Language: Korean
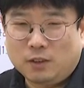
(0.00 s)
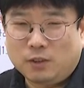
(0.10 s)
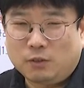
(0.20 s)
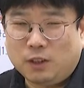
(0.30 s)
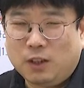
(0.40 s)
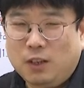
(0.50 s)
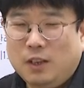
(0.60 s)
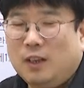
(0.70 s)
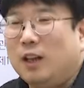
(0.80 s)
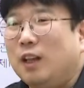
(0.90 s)
그래서 우리가
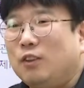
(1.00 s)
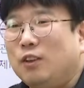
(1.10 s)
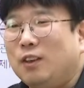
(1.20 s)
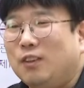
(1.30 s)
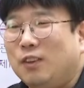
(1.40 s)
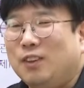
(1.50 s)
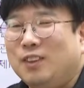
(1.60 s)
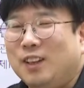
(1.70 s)
야 개털 됐어 그런